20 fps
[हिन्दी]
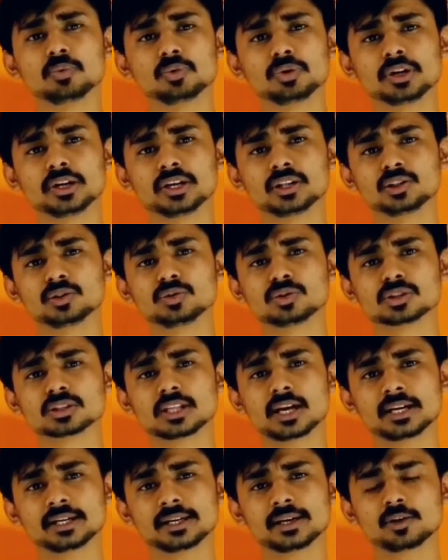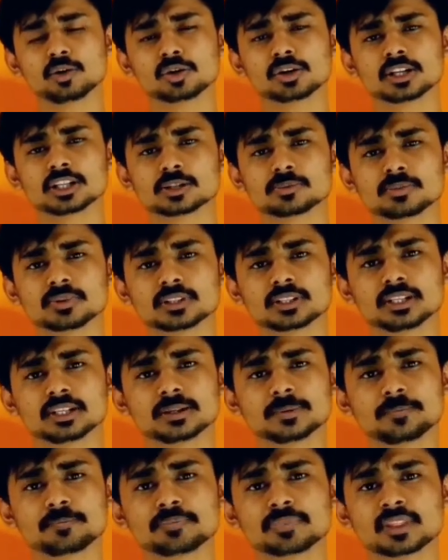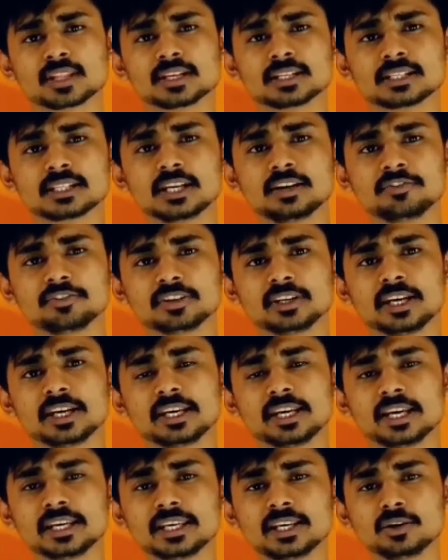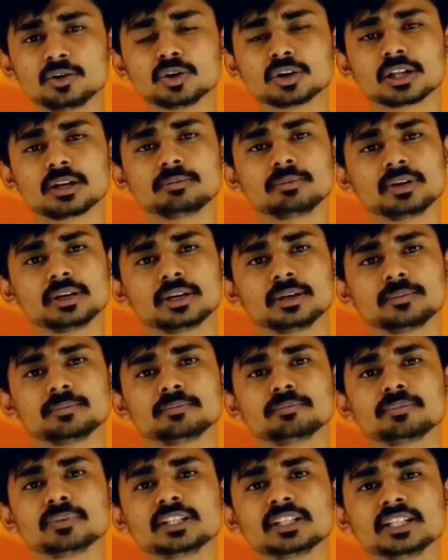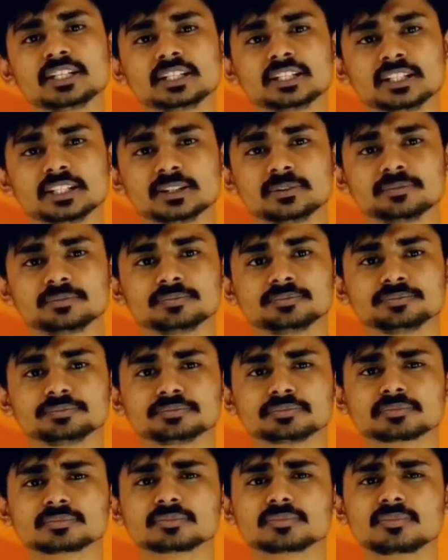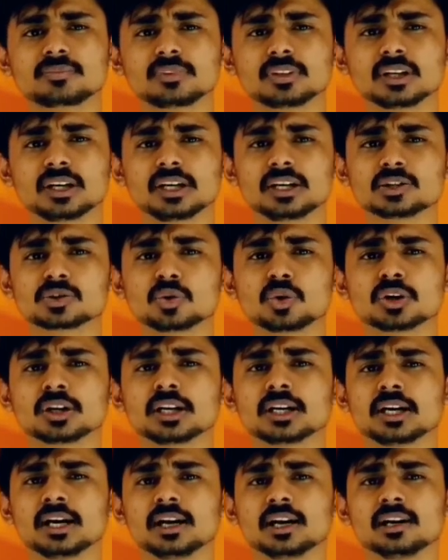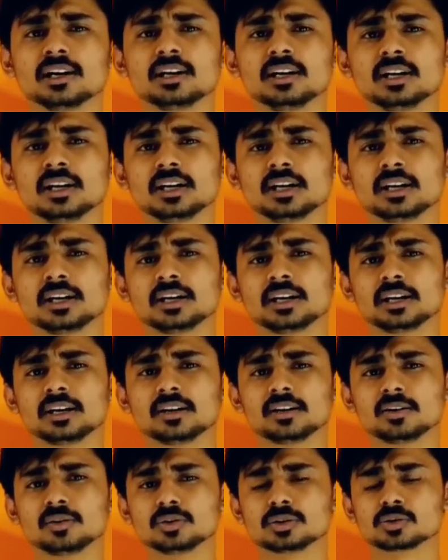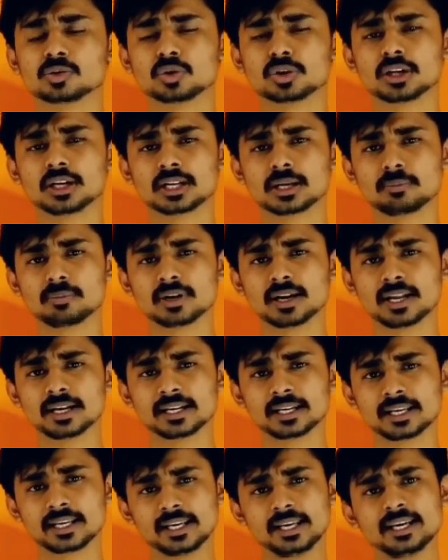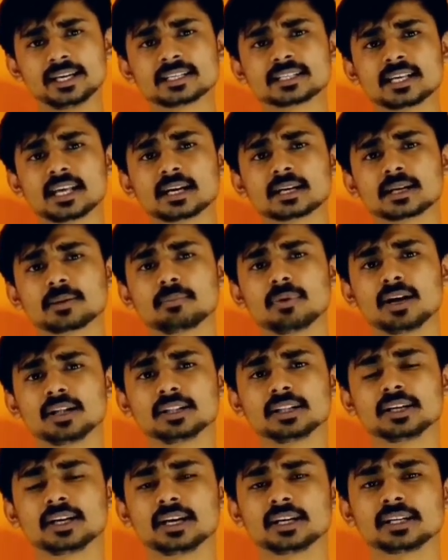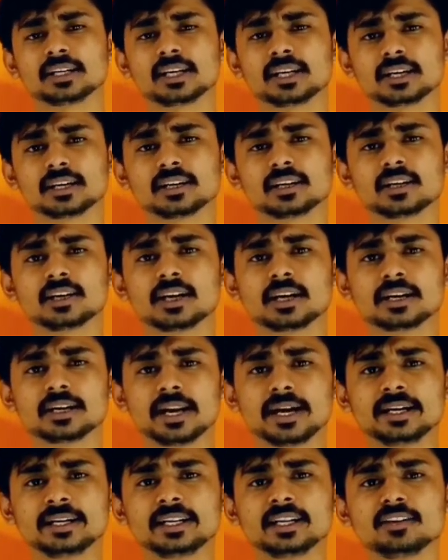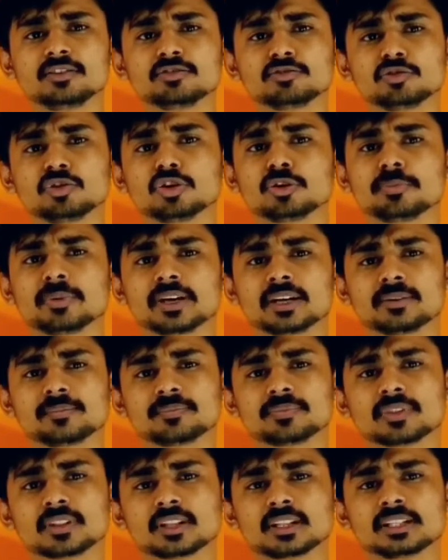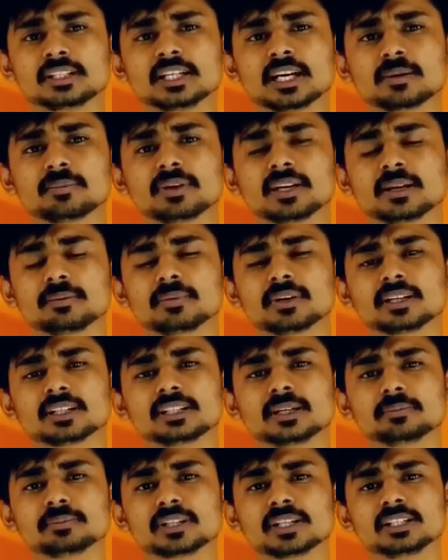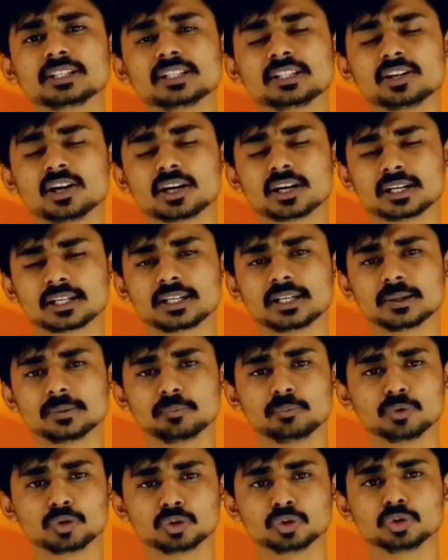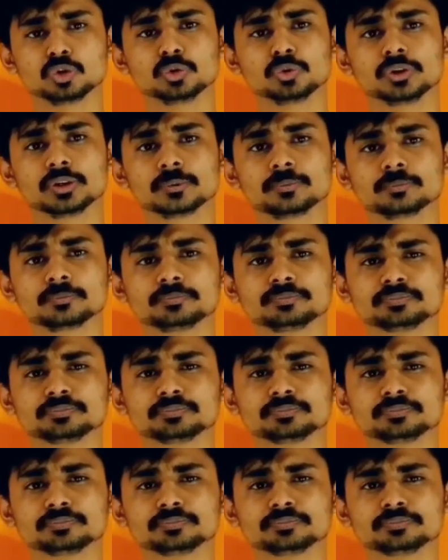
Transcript: पूरी हिंदुस्तान के होटल्स में से सिर्फ ये एक ही होटल में बिजली थी इस होटल का इस होटल के बनाने के एक साल के बाद यानी कि 1904 में जर्मनी में जमशेद जी टाटा की मृत्यु हुई